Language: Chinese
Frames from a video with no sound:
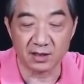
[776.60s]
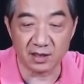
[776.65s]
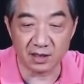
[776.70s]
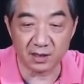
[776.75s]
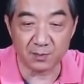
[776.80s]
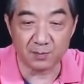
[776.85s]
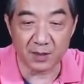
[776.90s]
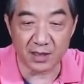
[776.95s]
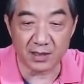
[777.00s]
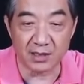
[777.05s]
这
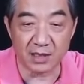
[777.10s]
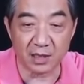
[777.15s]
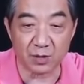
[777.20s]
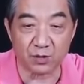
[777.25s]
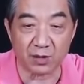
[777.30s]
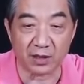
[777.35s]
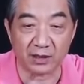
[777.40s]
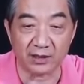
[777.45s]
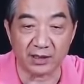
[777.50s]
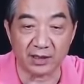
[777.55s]
个半潜
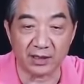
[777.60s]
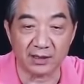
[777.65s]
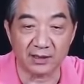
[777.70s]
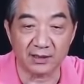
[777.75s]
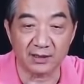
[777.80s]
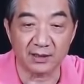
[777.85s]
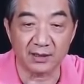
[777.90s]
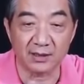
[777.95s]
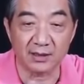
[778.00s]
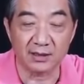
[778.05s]
船呢，
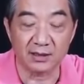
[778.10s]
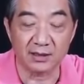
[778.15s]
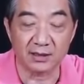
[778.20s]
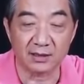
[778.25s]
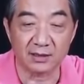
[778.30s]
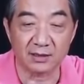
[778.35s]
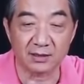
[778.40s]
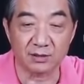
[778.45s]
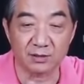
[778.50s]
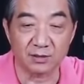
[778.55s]

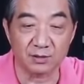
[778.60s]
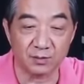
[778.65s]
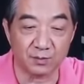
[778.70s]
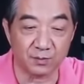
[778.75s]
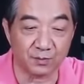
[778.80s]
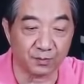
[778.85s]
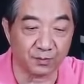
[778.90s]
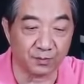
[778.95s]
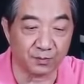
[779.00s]
就是。